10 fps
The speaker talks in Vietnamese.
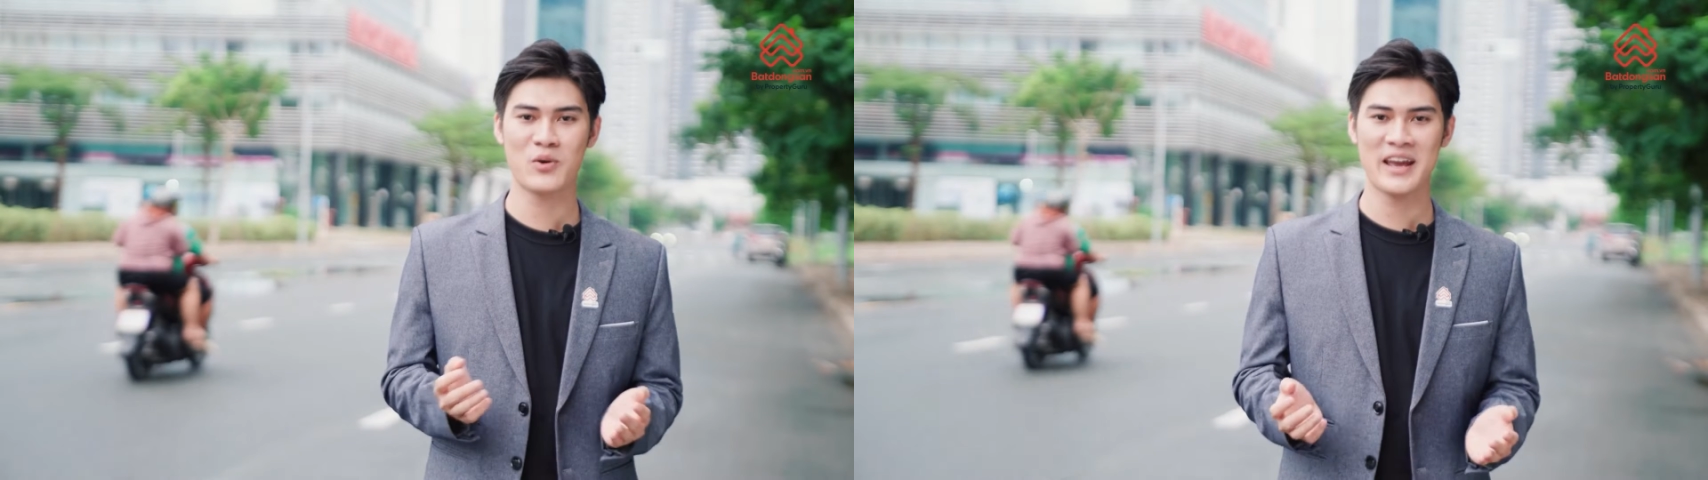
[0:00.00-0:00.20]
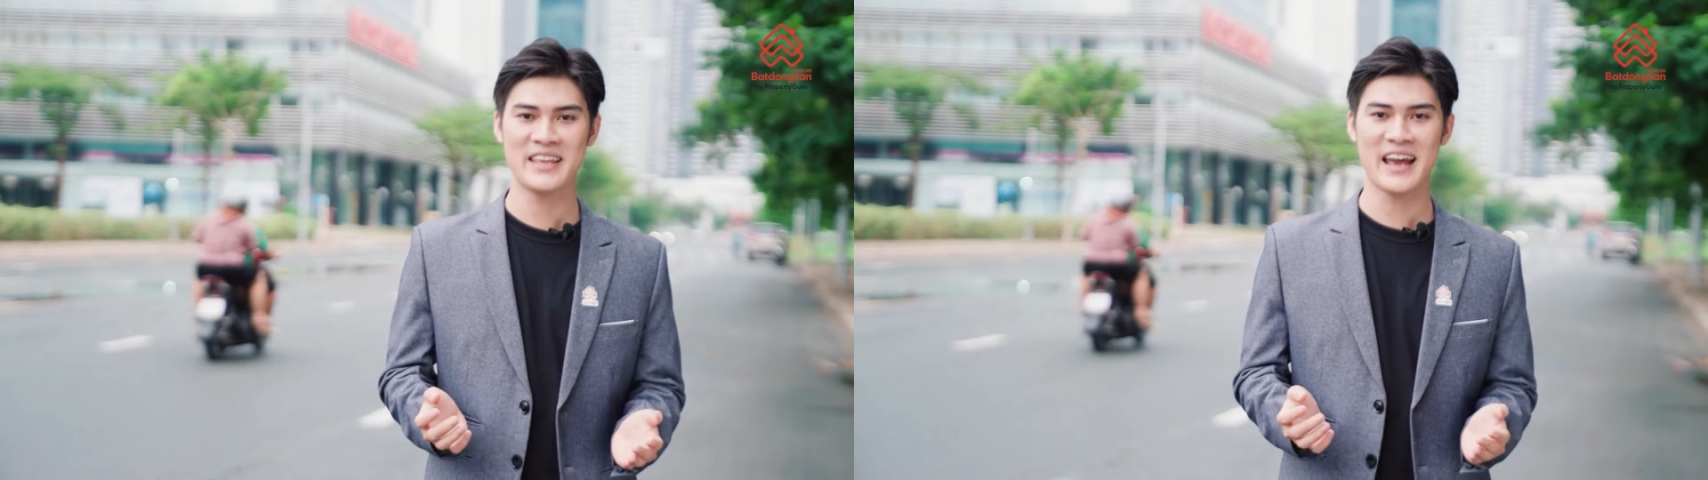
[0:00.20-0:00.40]

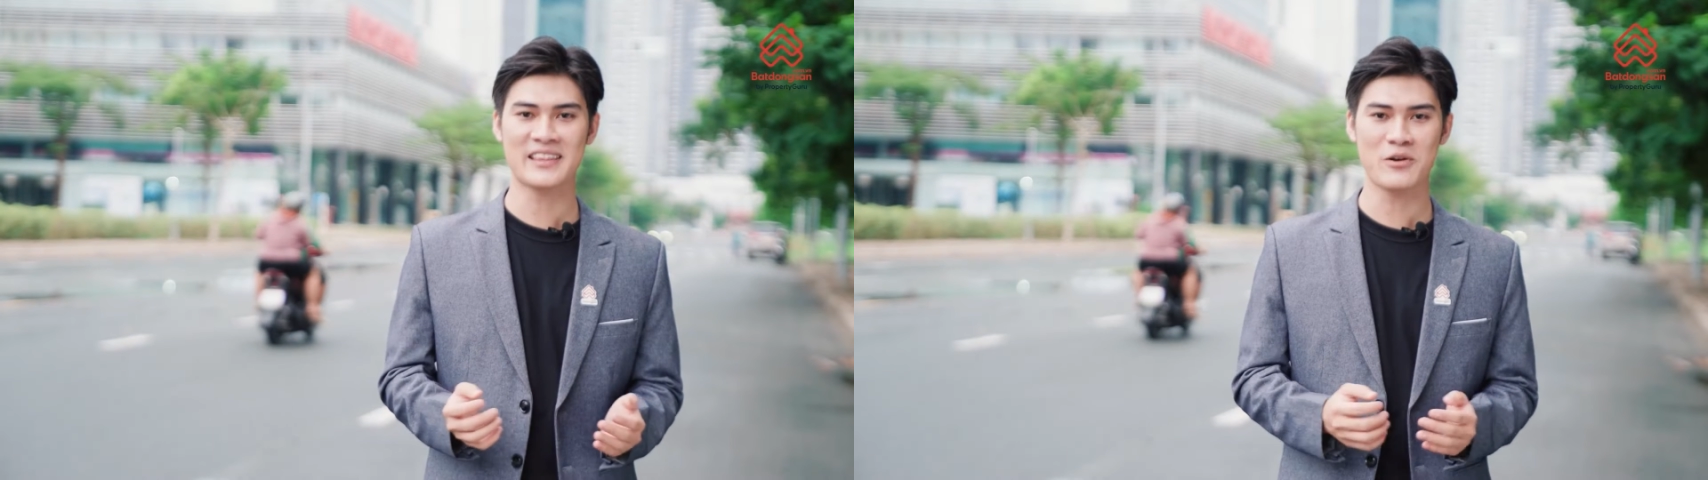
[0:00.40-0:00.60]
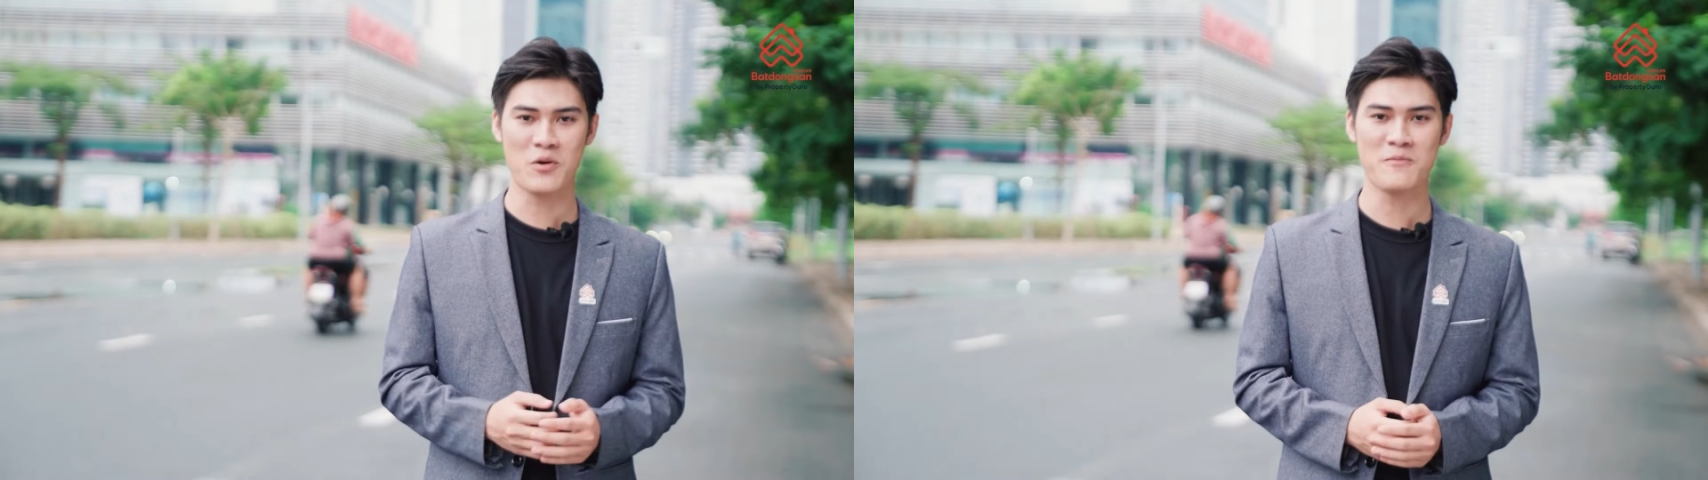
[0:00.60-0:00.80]
thuê nhà
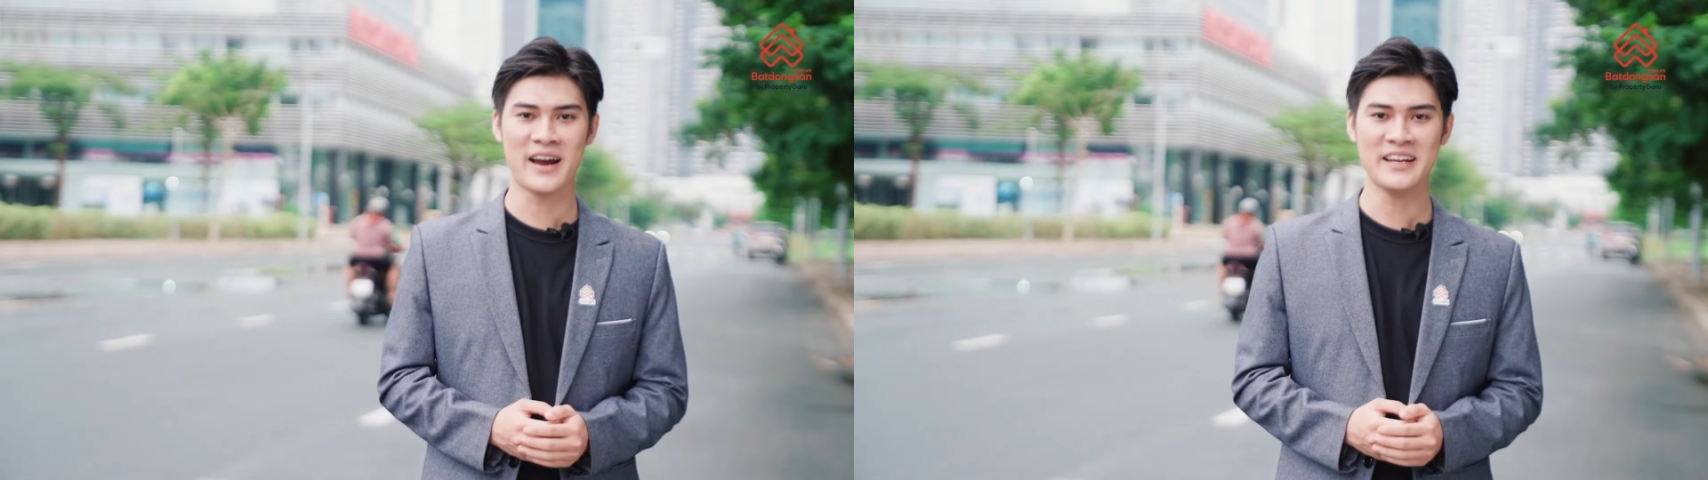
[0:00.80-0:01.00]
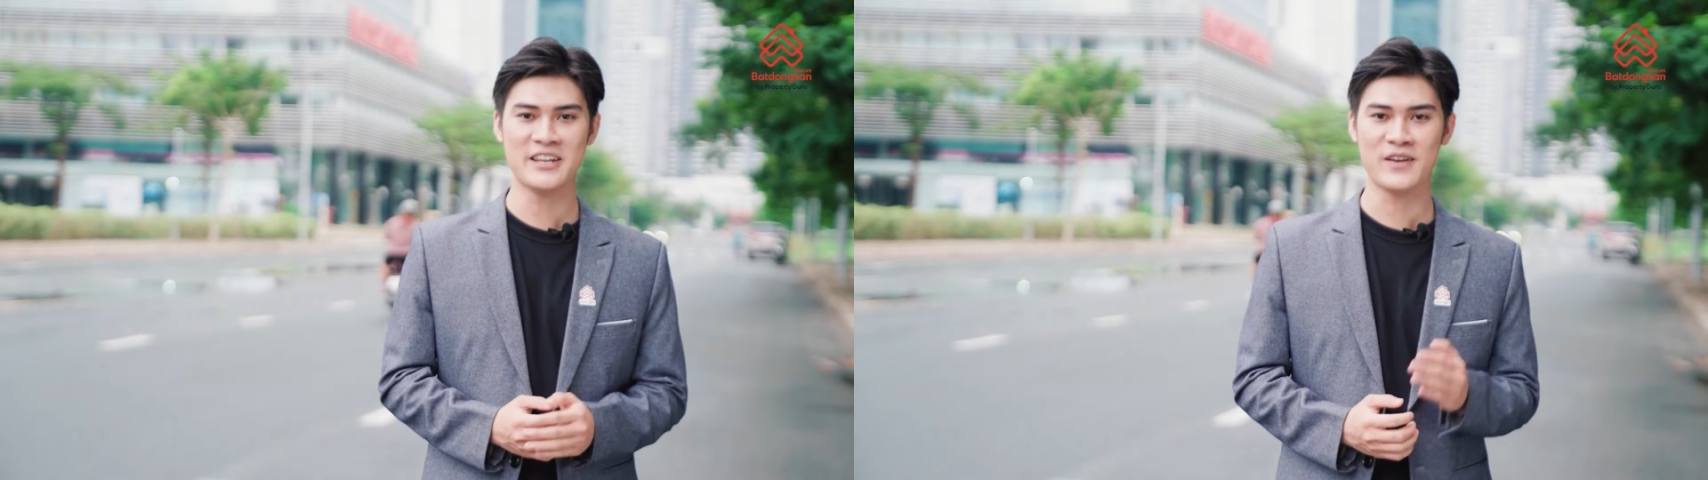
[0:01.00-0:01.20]
tại quận 7 thì